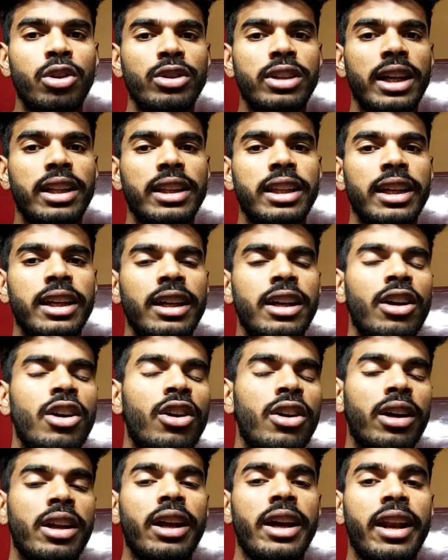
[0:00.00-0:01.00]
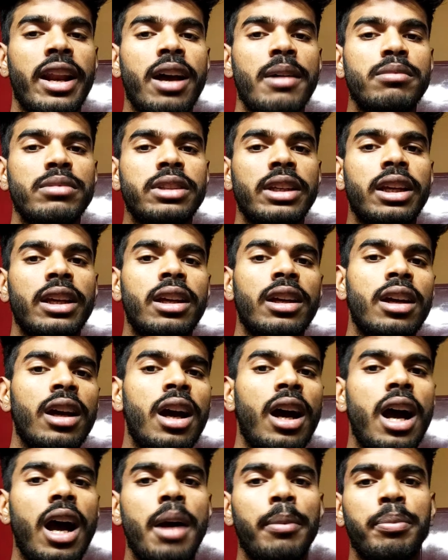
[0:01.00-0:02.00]
हो जाते हैं और आराम से
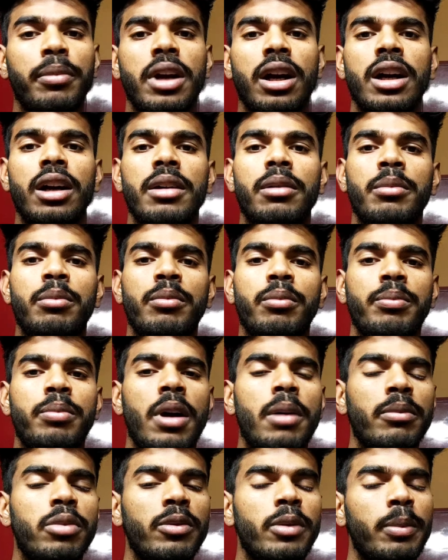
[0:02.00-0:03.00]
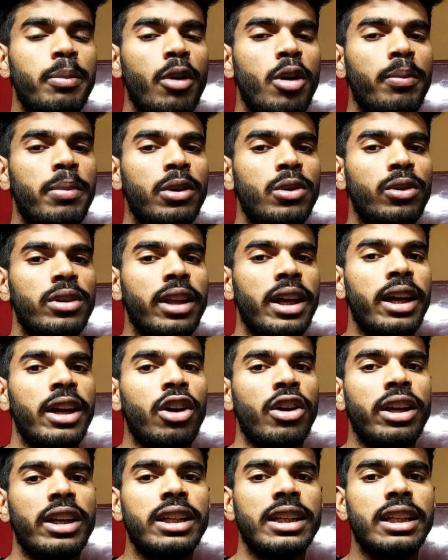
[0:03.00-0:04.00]
आपका पंप भी प्रॉपर होता है
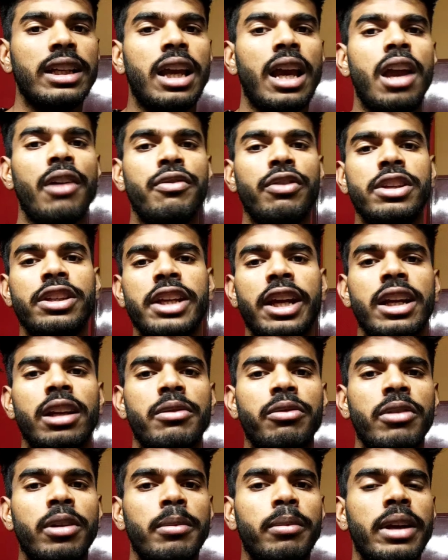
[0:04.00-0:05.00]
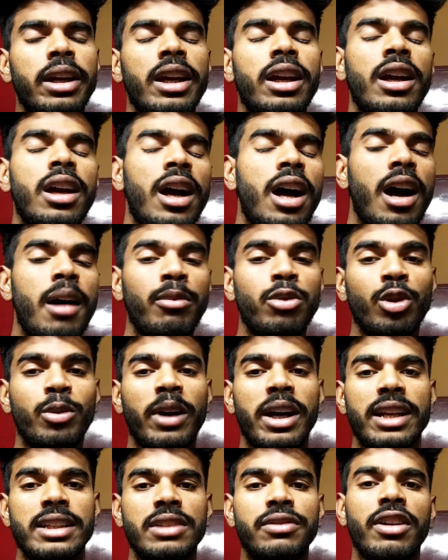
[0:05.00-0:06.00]
और एफिशिएंट वे में आप
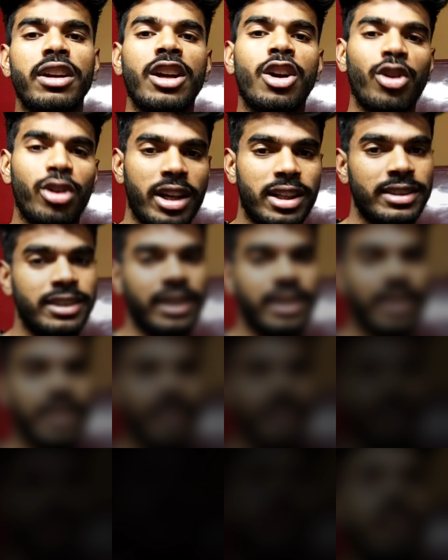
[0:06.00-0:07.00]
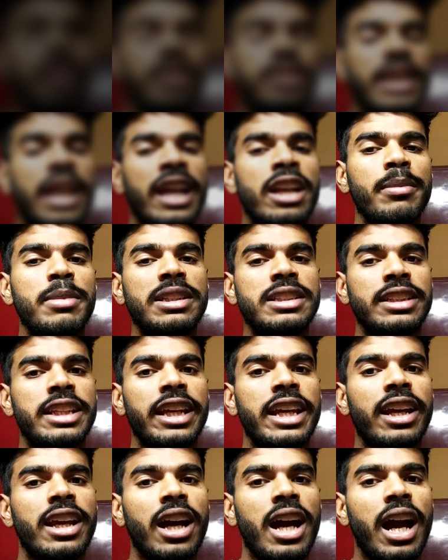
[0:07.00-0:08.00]
दोबारा से वर्कआउट कर सकते हैं द सेकंड
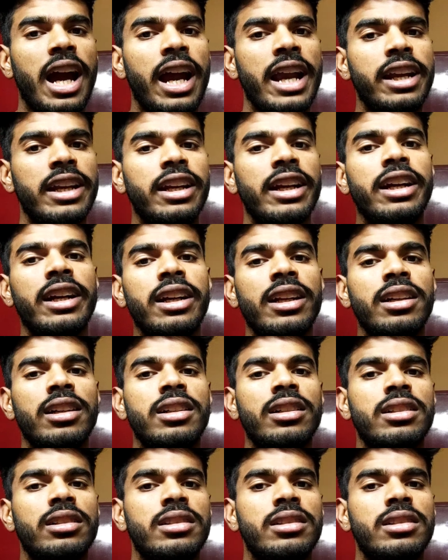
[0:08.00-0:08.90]
मिस्टेक आई डेड